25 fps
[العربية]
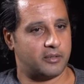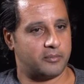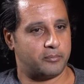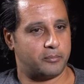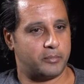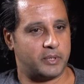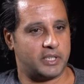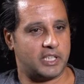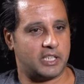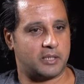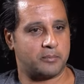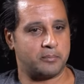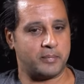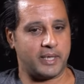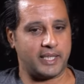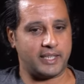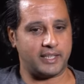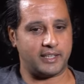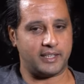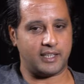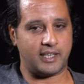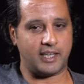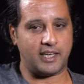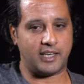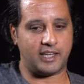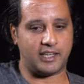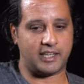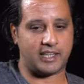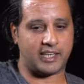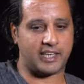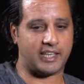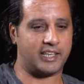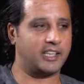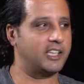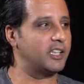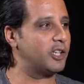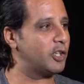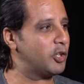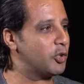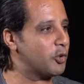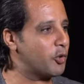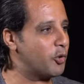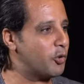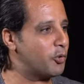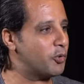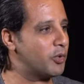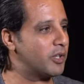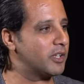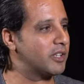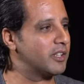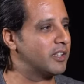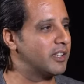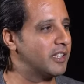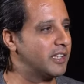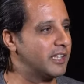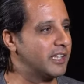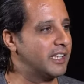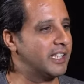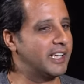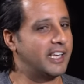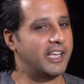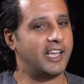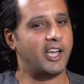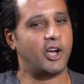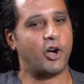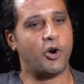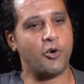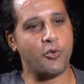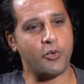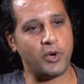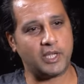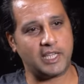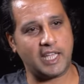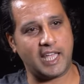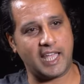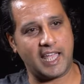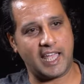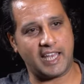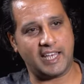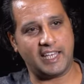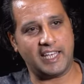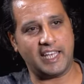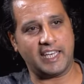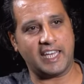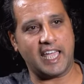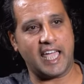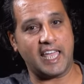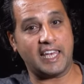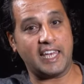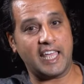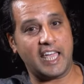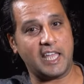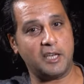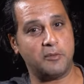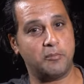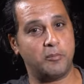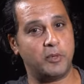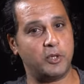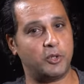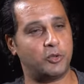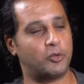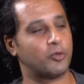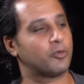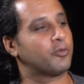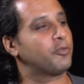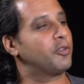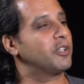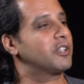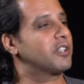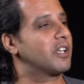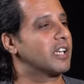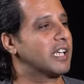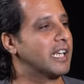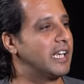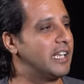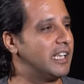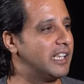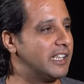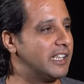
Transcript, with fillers: بتتمنى الخير اللي جوه آه. هو ده اللي انا قلقان منه الفتره الجايه